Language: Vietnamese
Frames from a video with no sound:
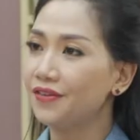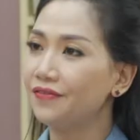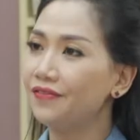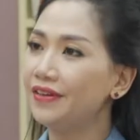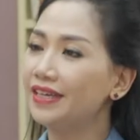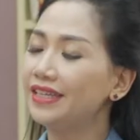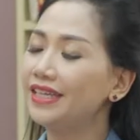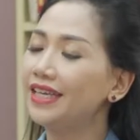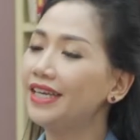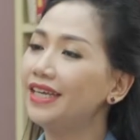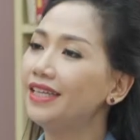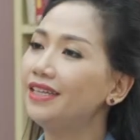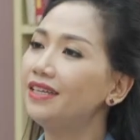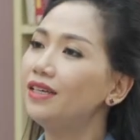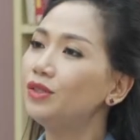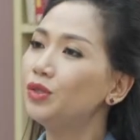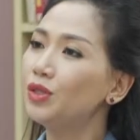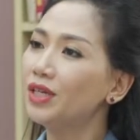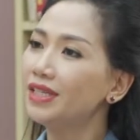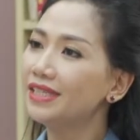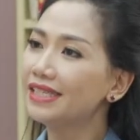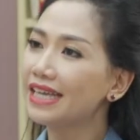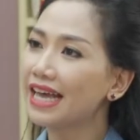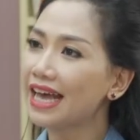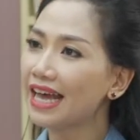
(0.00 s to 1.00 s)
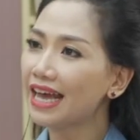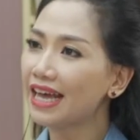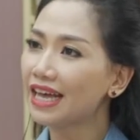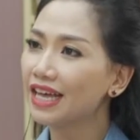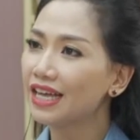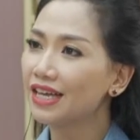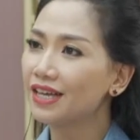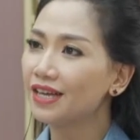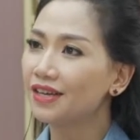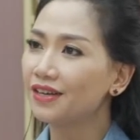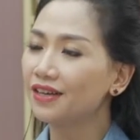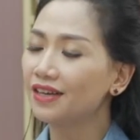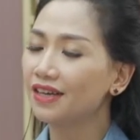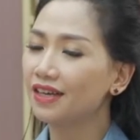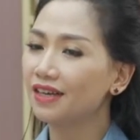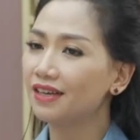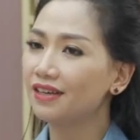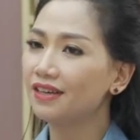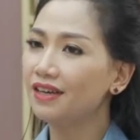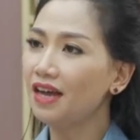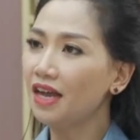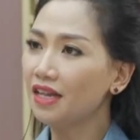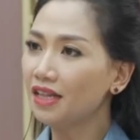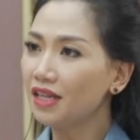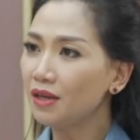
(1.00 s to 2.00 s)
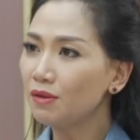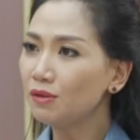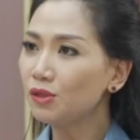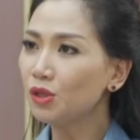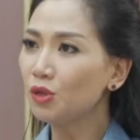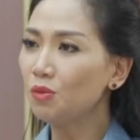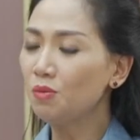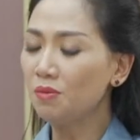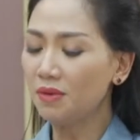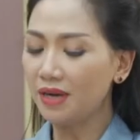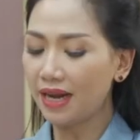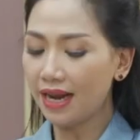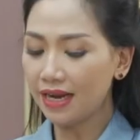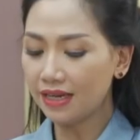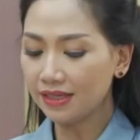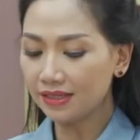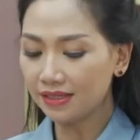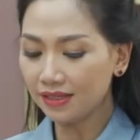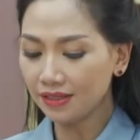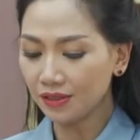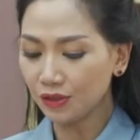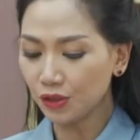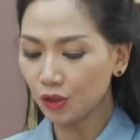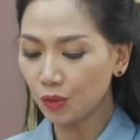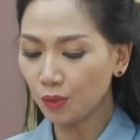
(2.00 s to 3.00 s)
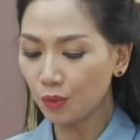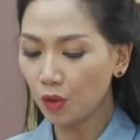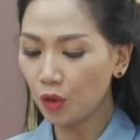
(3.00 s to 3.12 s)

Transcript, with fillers: Vậy thì thưa chuyên gia, người tiêu dùng nên sử dụng